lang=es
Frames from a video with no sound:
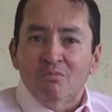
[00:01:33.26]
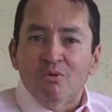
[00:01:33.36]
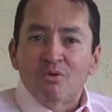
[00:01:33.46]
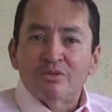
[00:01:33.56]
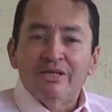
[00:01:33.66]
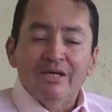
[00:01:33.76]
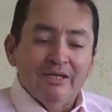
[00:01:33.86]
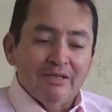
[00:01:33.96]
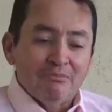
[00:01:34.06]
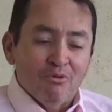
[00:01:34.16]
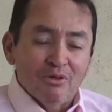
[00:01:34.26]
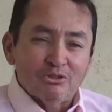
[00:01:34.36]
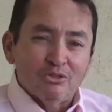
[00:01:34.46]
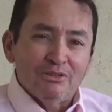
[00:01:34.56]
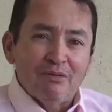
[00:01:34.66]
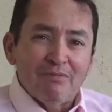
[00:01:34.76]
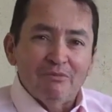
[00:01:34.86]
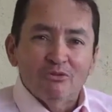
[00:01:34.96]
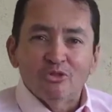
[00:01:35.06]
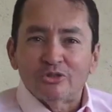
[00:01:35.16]
porque por estos días
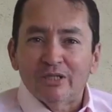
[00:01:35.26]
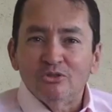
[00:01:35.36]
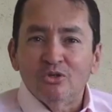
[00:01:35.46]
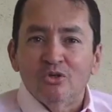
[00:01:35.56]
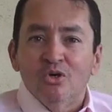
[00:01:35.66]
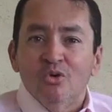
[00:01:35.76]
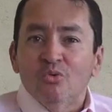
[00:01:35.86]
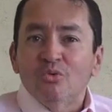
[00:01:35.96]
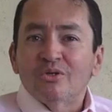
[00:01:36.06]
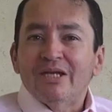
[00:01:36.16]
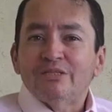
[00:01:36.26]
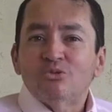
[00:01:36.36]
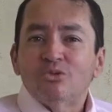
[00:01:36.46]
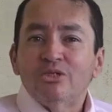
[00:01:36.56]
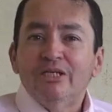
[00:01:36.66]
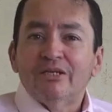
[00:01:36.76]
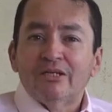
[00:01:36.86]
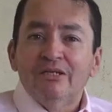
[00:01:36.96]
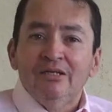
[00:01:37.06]
venimos notando un resurgir